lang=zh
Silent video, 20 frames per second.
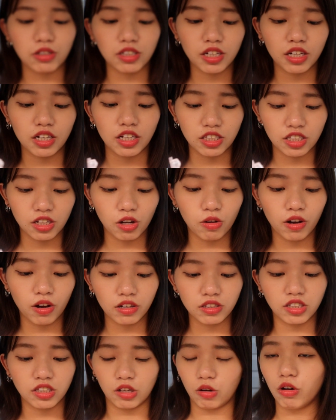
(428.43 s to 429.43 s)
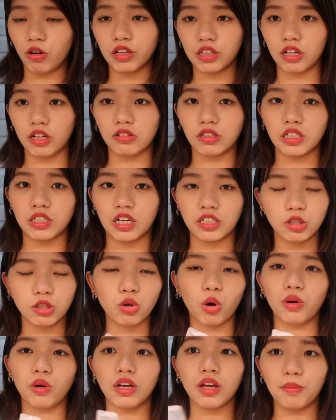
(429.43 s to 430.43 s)
本上已经快要整块掉下来，是
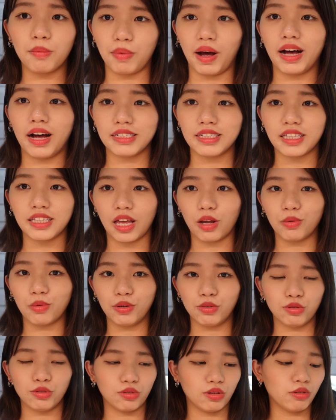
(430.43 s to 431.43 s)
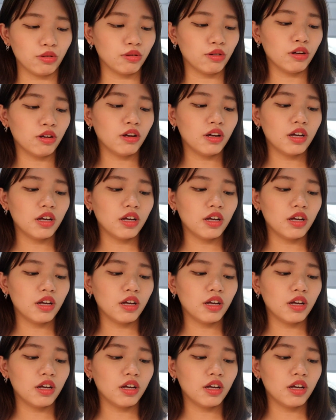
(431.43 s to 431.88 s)
我硬把它塞回去，因为